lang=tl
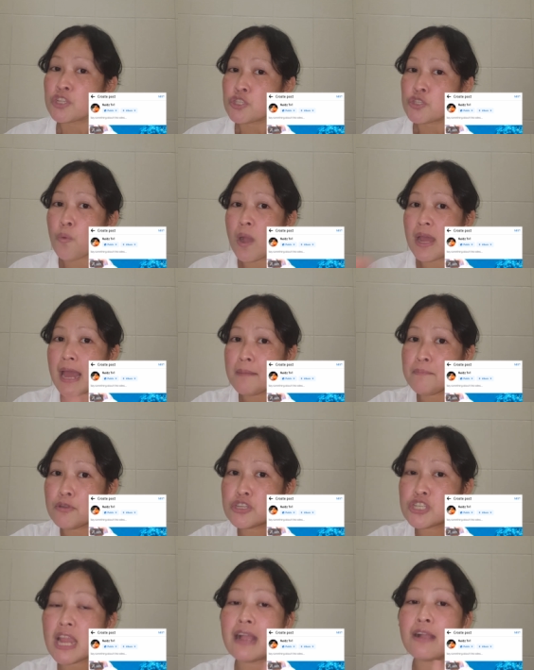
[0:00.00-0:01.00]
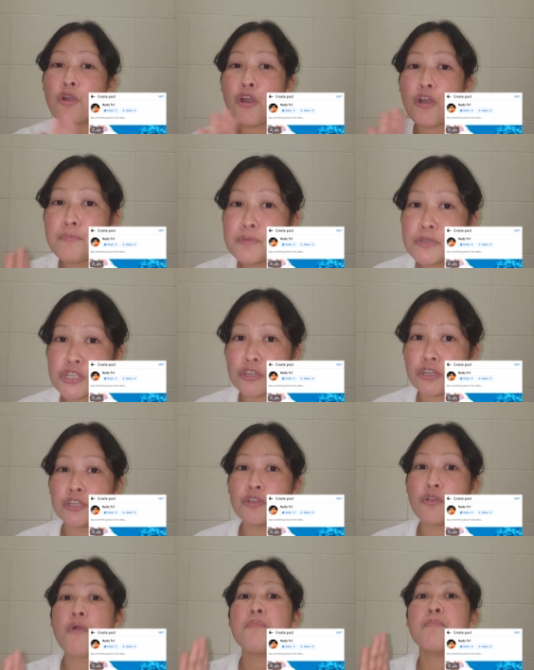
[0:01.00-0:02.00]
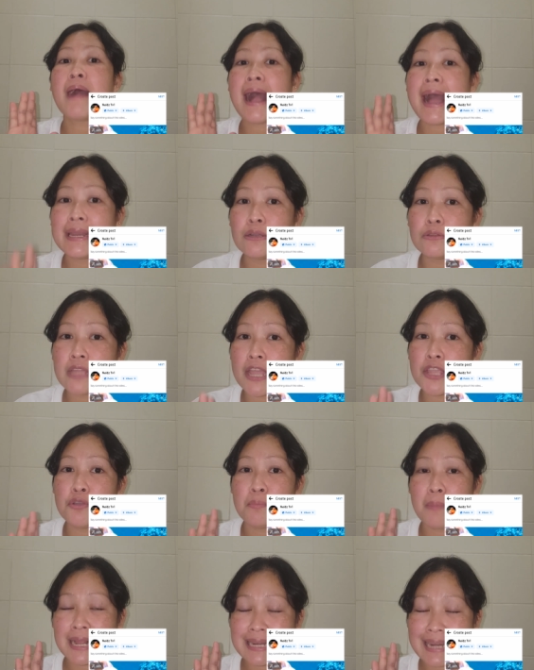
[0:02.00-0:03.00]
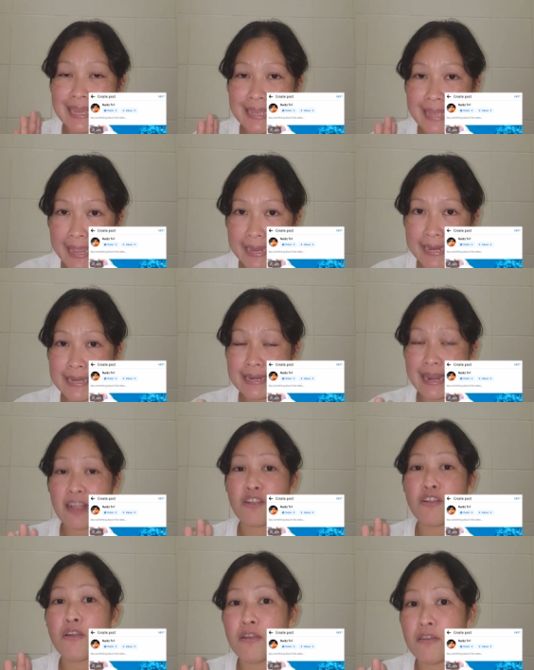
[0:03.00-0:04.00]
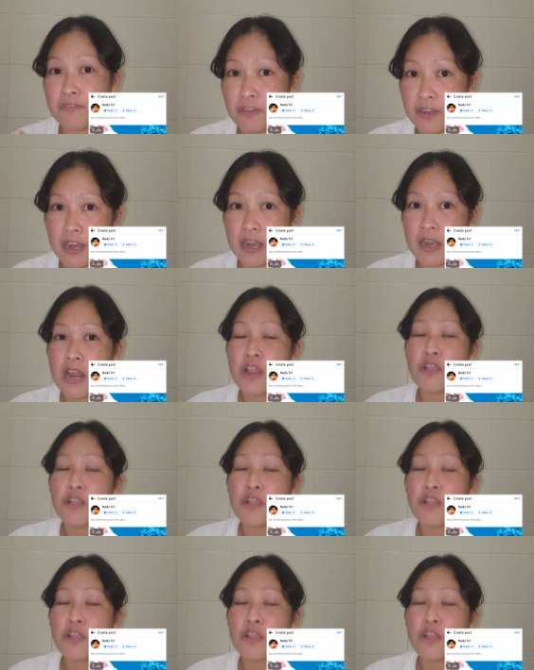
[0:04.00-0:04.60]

So, wala po siyang option kung paano tayo maglagay ng cover.